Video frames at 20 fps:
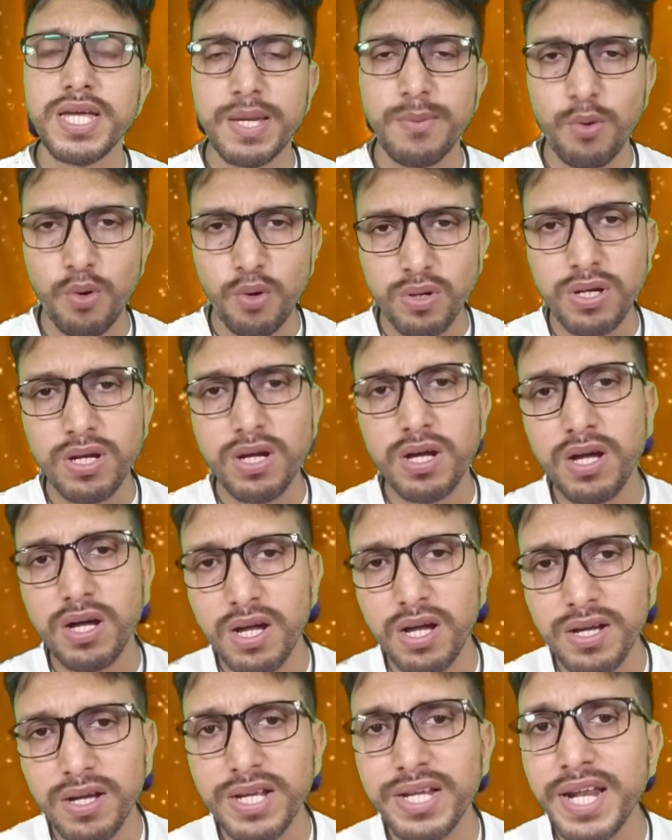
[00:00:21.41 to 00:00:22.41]
এবং
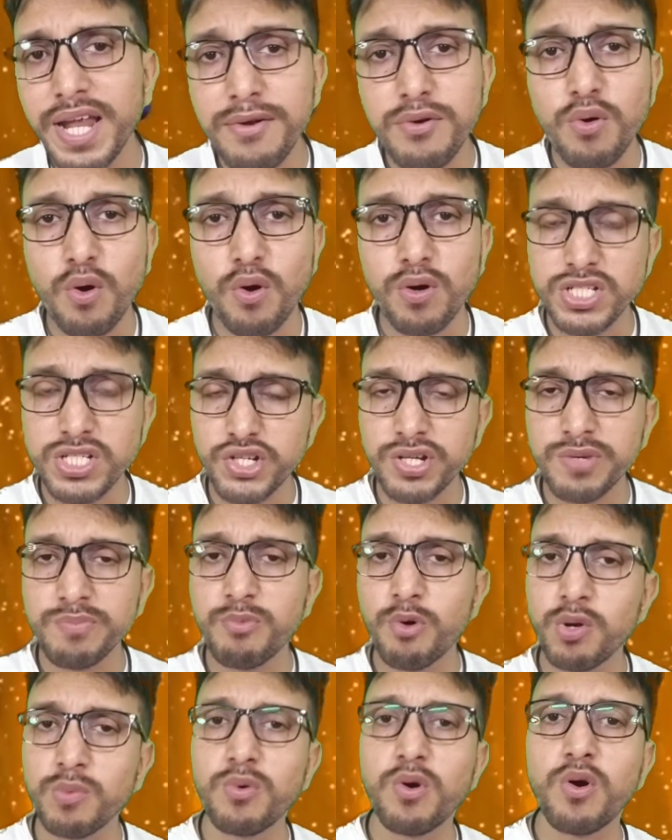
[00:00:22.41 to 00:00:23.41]
গ্র্যান্ড অডিশন
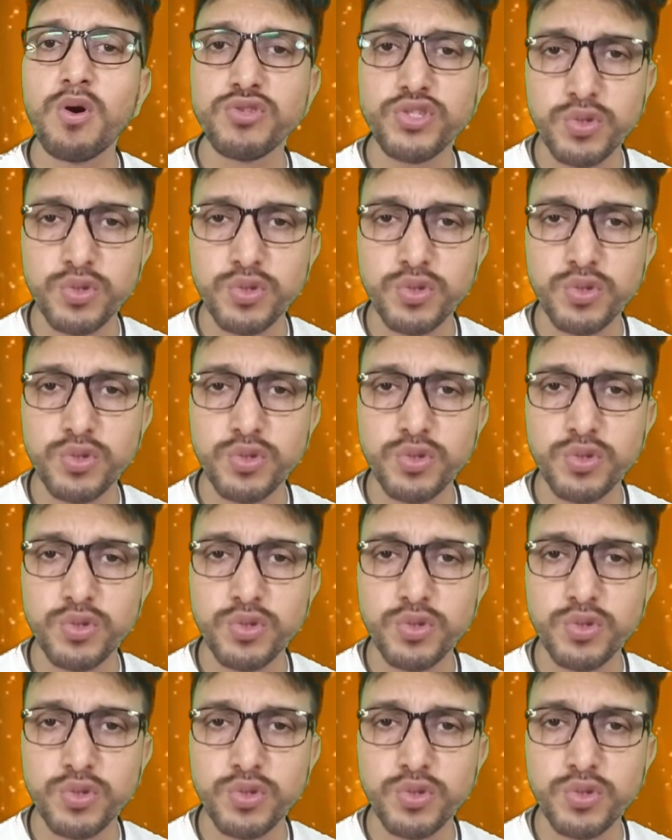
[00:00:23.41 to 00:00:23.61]
পর্ব